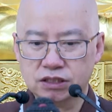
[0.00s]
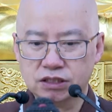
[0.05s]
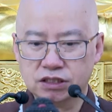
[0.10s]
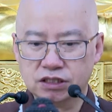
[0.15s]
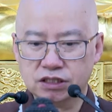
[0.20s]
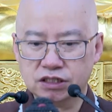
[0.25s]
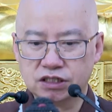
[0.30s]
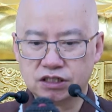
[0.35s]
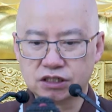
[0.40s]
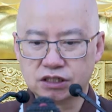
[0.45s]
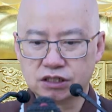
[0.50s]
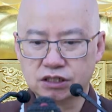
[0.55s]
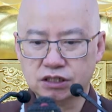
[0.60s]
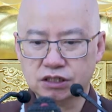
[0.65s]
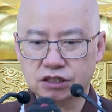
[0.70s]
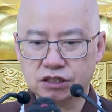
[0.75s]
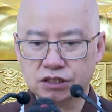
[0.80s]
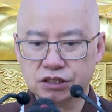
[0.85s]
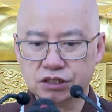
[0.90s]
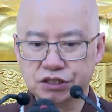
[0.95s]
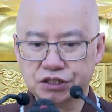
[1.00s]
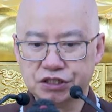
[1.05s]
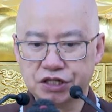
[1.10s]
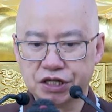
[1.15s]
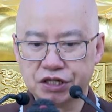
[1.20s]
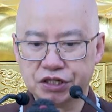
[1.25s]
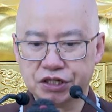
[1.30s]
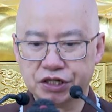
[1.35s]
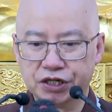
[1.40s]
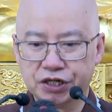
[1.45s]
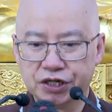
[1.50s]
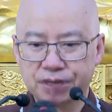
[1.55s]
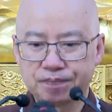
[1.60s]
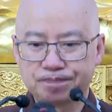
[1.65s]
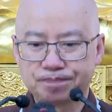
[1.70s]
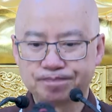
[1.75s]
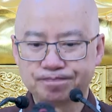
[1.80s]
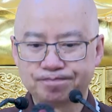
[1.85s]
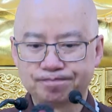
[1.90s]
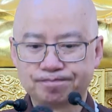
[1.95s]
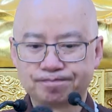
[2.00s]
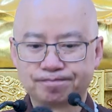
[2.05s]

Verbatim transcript: 之正见也。